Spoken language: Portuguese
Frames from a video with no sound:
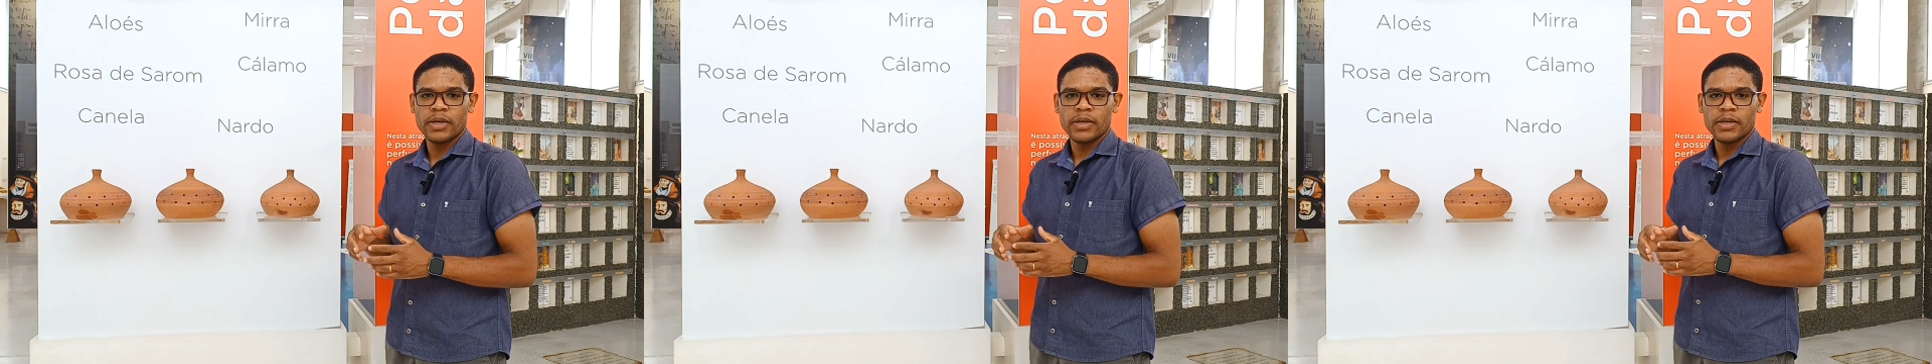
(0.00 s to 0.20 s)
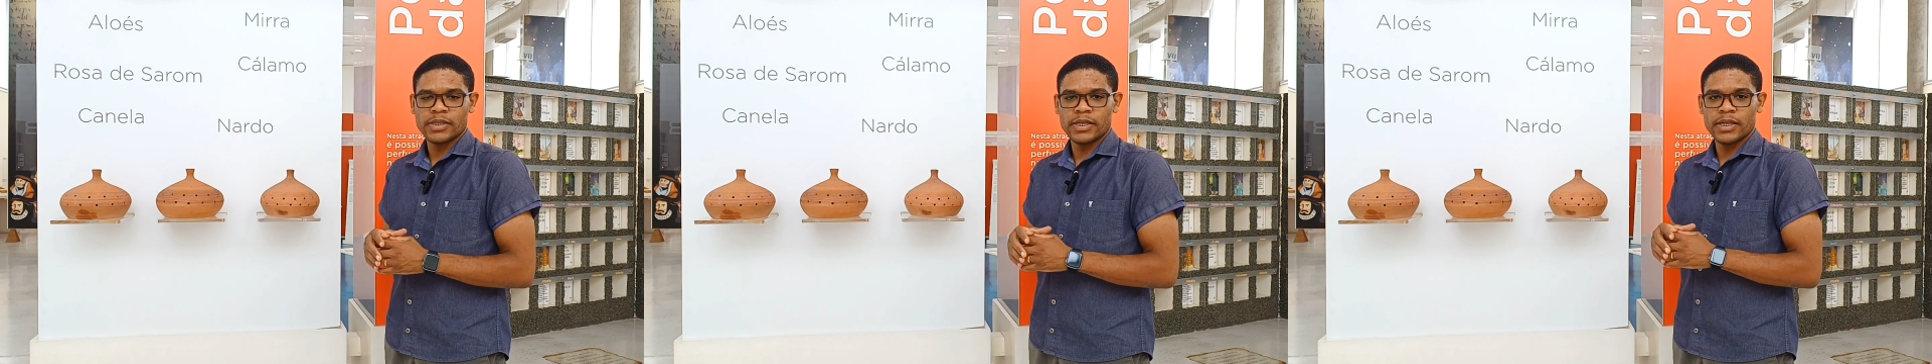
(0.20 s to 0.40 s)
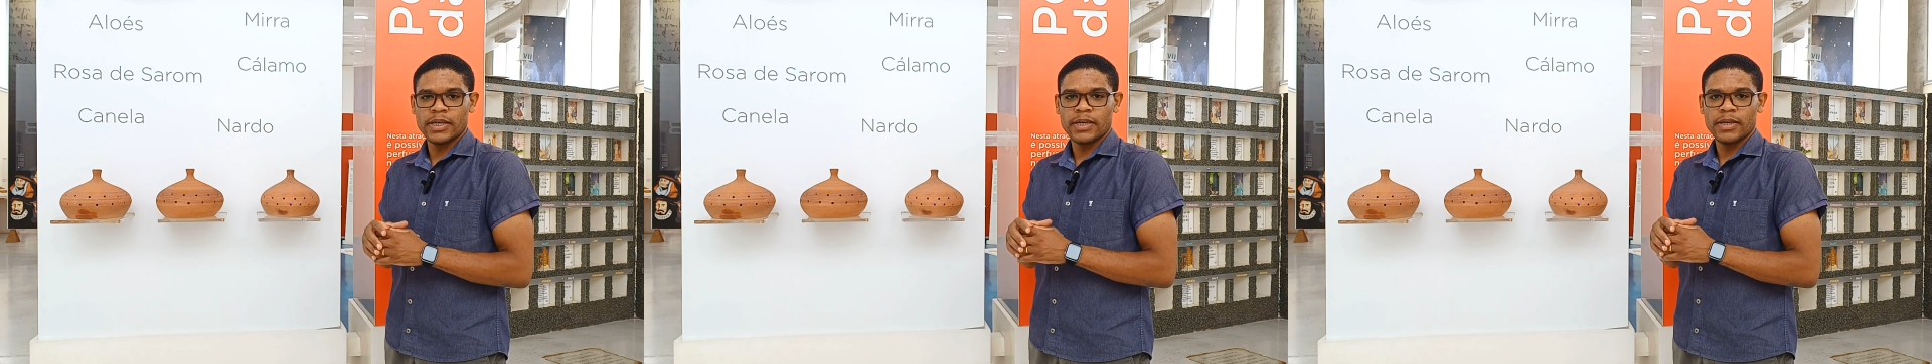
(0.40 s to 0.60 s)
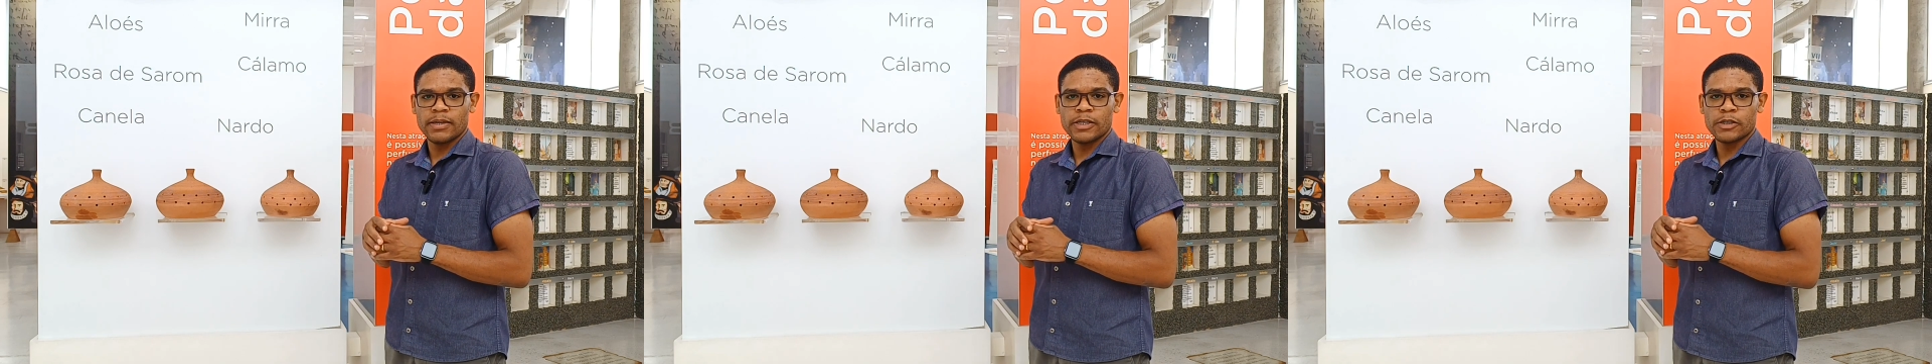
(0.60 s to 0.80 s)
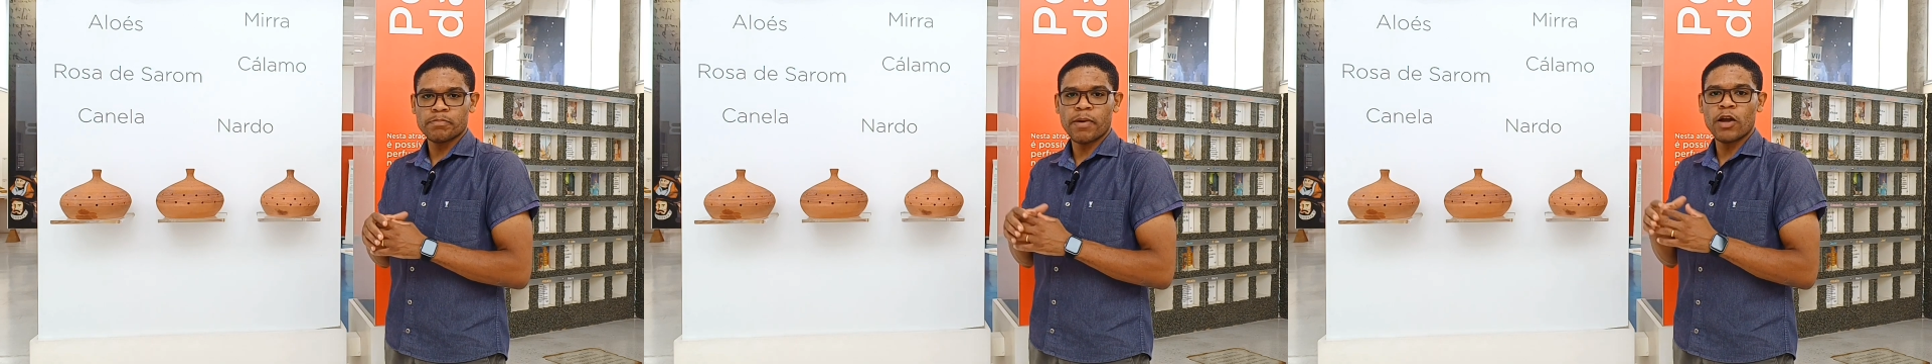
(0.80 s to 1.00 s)
se
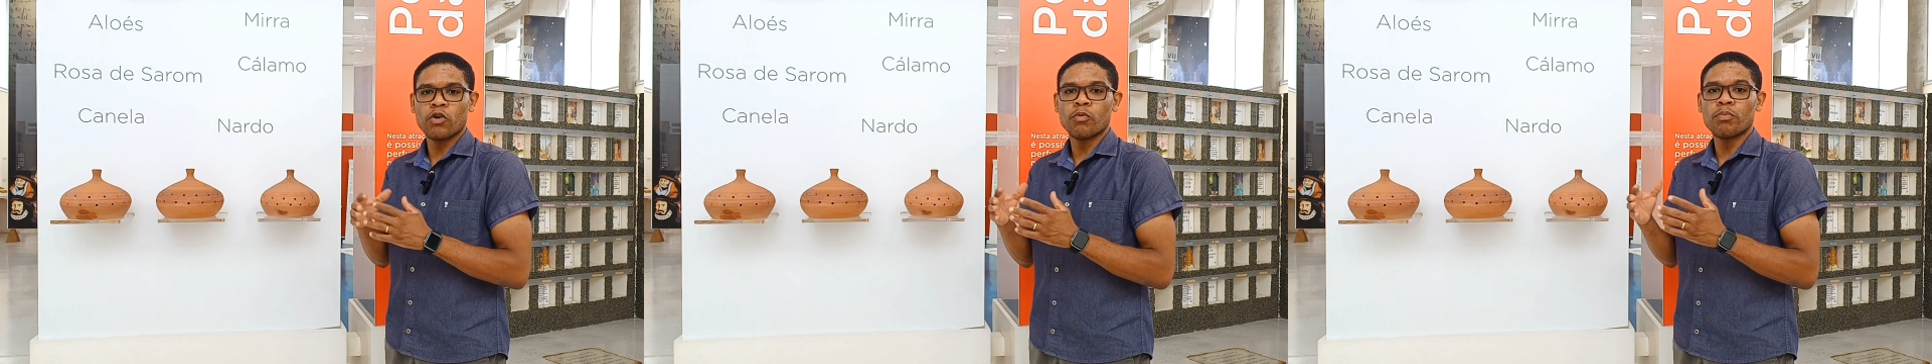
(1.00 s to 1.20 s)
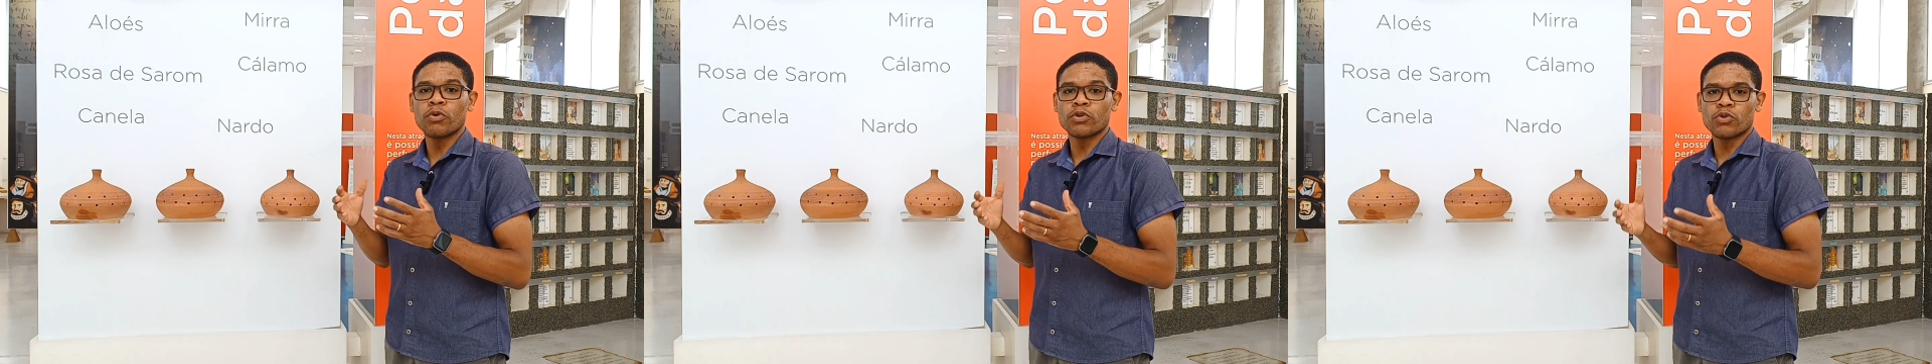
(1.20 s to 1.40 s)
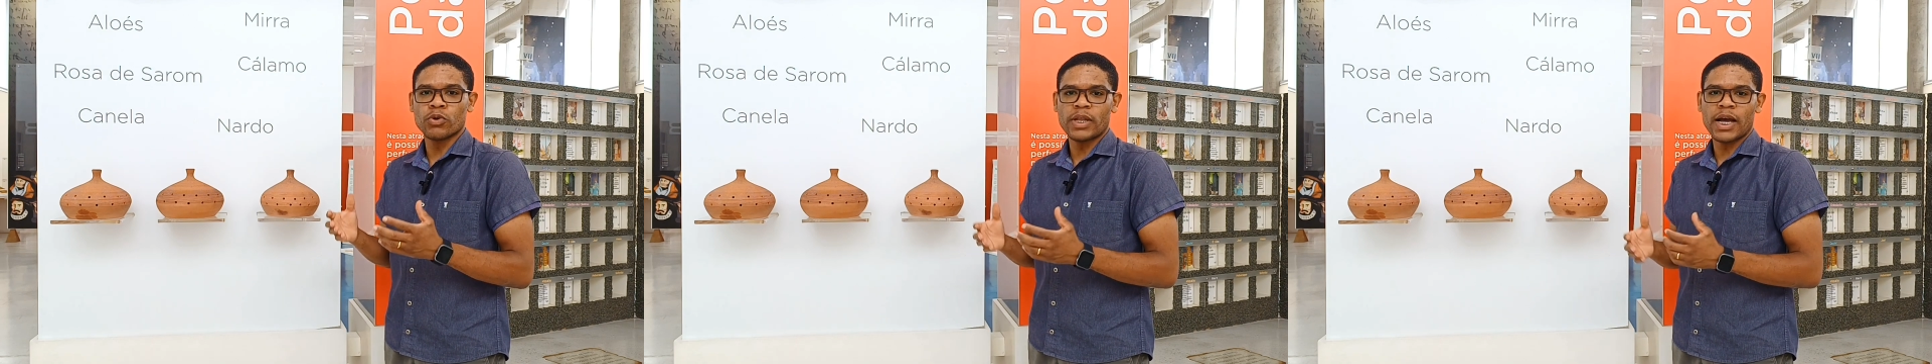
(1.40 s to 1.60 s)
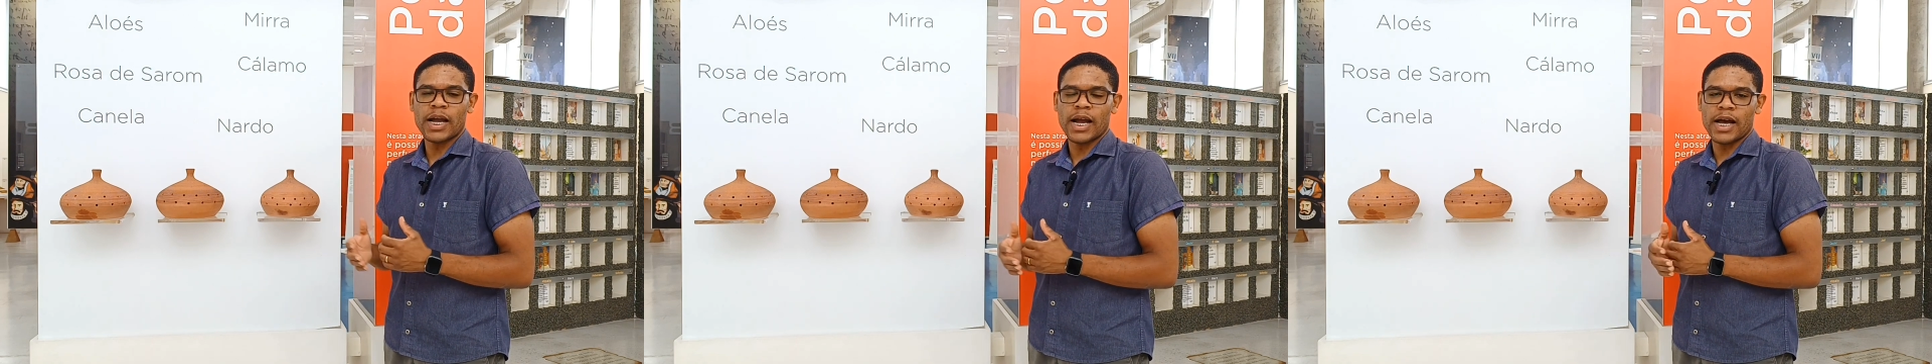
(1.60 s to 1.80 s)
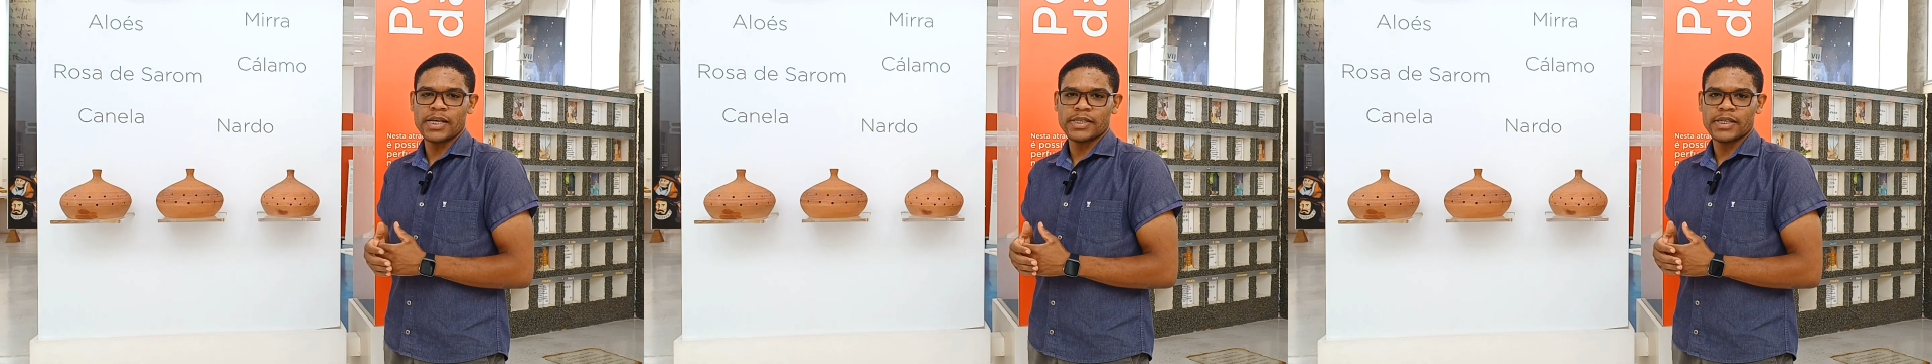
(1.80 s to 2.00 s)
espalhou por toda a
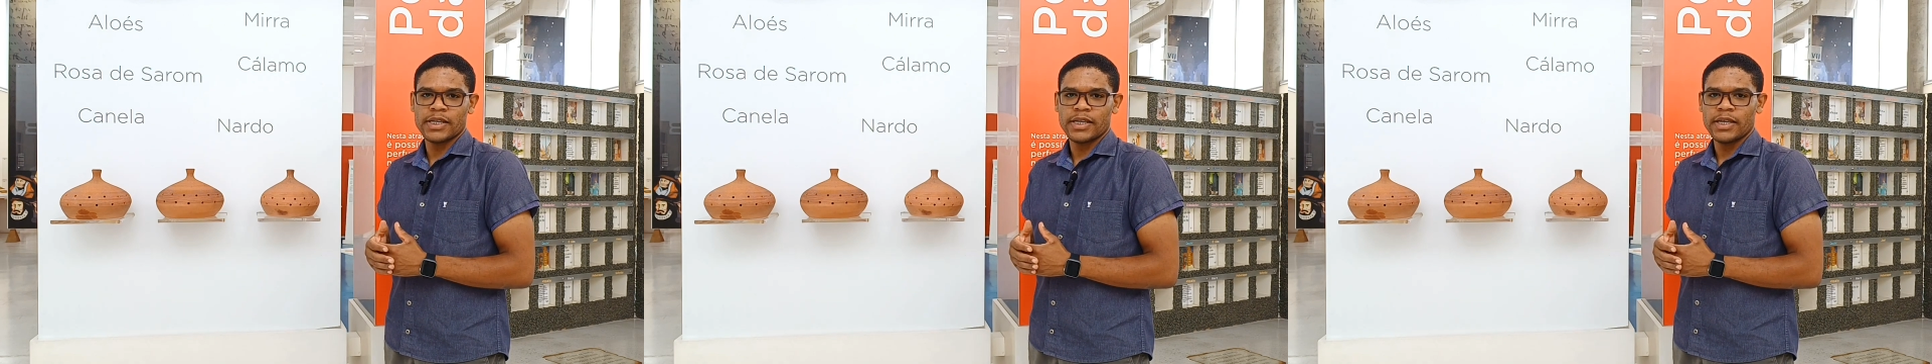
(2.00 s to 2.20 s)
casa.